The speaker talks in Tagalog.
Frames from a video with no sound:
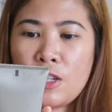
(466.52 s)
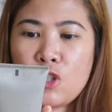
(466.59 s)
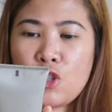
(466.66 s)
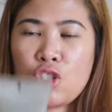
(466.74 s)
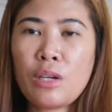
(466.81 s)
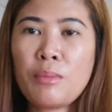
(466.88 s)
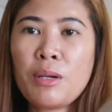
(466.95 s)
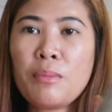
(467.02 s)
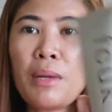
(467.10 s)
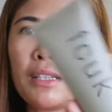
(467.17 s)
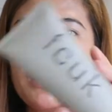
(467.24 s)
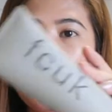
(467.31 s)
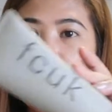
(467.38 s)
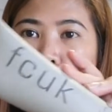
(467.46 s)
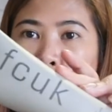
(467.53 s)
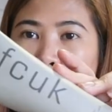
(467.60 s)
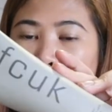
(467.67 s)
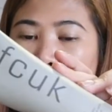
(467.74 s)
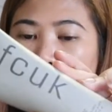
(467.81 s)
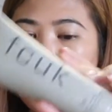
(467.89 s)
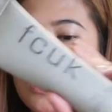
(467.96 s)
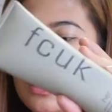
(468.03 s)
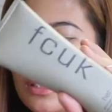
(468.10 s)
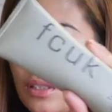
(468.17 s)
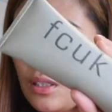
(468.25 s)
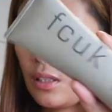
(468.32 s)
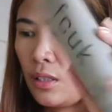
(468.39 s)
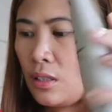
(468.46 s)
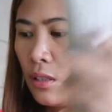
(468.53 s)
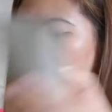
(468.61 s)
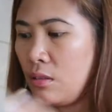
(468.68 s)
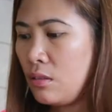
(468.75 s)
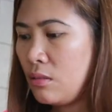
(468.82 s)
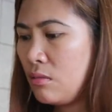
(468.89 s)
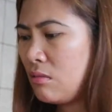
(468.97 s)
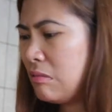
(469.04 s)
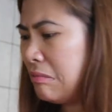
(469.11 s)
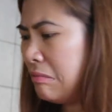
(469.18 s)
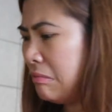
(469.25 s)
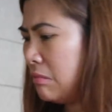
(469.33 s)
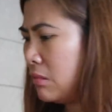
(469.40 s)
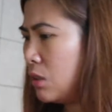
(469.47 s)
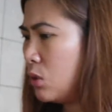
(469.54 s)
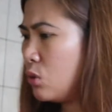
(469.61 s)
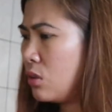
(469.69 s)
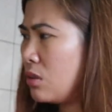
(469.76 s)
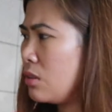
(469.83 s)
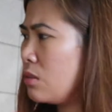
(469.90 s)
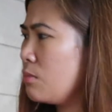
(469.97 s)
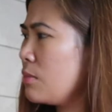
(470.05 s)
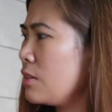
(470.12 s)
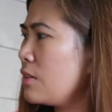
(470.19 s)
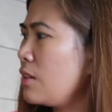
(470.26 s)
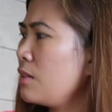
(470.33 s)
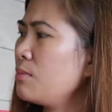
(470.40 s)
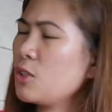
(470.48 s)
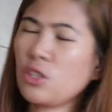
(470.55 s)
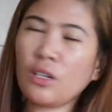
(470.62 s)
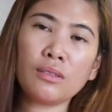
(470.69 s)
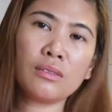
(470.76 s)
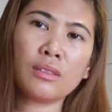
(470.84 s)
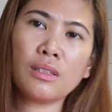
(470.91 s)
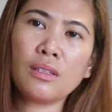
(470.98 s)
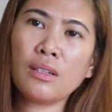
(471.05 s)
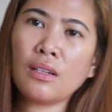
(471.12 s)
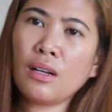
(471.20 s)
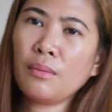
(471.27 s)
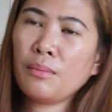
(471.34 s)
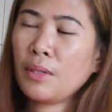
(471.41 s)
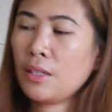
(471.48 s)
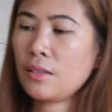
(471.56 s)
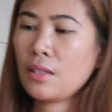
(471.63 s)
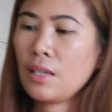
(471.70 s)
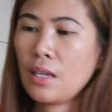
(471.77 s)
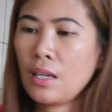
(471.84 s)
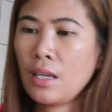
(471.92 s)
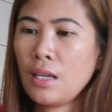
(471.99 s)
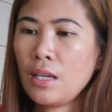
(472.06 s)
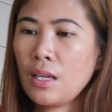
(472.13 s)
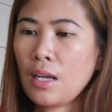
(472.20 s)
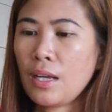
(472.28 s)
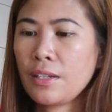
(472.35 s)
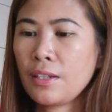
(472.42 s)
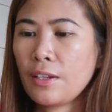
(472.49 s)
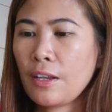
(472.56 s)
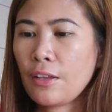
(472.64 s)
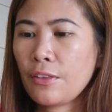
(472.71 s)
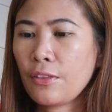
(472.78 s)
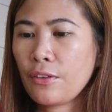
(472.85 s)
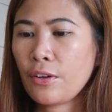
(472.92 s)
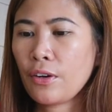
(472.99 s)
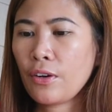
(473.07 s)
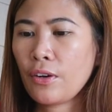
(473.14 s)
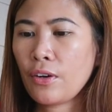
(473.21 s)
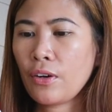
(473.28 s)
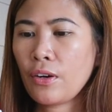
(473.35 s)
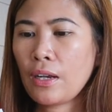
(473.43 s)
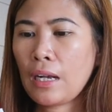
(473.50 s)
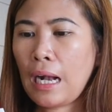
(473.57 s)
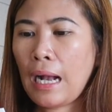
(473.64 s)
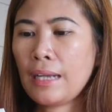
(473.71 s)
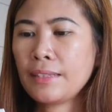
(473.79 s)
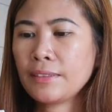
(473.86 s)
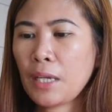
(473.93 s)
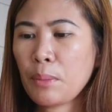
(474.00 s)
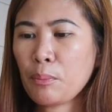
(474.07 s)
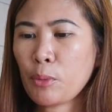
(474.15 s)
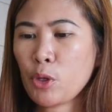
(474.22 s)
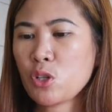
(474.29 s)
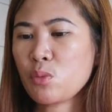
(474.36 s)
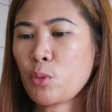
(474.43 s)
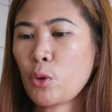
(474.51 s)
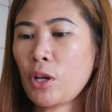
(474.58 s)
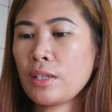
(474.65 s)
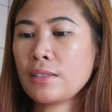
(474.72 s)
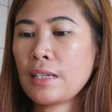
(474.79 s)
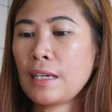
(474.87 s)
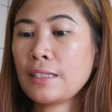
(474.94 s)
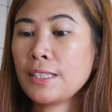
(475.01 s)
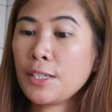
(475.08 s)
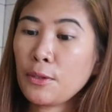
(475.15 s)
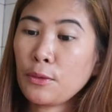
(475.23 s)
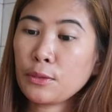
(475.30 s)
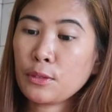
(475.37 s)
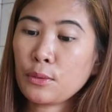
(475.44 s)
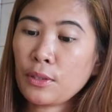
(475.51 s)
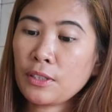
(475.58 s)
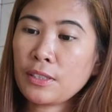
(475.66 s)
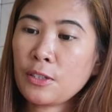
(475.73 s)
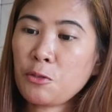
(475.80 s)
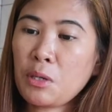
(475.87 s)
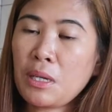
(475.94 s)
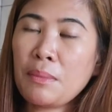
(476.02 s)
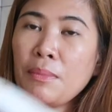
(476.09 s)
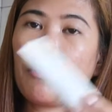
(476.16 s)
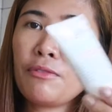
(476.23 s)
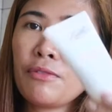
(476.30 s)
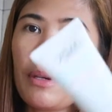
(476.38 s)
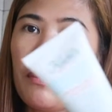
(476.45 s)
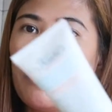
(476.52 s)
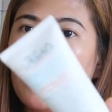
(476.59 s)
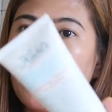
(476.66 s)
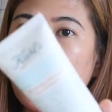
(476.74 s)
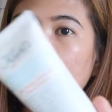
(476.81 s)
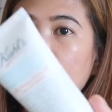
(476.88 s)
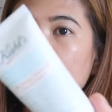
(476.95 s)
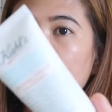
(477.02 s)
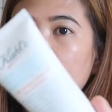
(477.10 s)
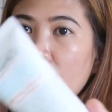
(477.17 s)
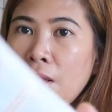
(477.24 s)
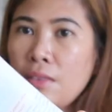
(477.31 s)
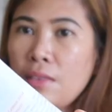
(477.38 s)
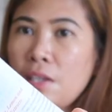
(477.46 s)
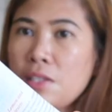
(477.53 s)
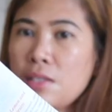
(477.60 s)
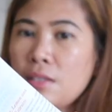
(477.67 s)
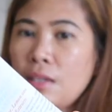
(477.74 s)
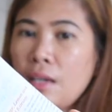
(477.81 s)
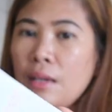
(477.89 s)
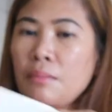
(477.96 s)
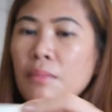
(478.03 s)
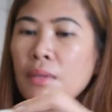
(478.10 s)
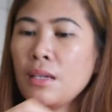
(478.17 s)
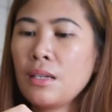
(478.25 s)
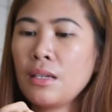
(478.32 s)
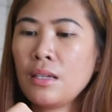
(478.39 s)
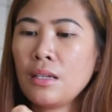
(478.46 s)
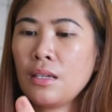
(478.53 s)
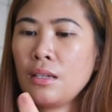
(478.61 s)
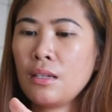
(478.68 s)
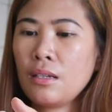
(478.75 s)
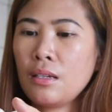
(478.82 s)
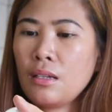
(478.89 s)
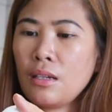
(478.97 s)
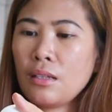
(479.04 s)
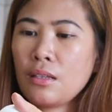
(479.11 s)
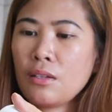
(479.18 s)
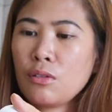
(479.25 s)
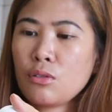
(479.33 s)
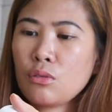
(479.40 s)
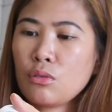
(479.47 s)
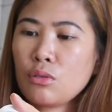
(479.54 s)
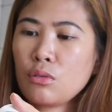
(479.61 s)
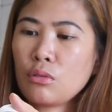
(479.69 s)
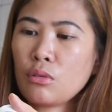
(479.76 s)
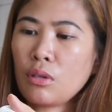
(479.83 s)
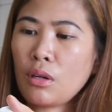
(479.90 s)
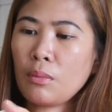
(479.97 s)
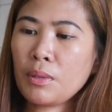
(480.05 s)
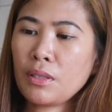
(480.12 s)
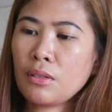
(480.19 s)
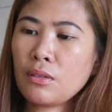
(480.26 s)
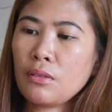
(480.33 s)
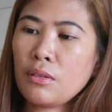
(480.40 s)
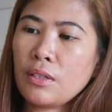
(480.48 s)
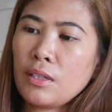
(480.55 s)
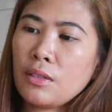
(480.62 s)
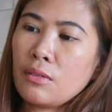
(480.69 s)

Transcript: Shimmer Body Lotion. Hindi ko na hmm, din masyadong nagagamit another antiperspirant, anti-odorant cream from Kiehl's naman this time. I think gusto gusto ito ng kapatid ko. yan.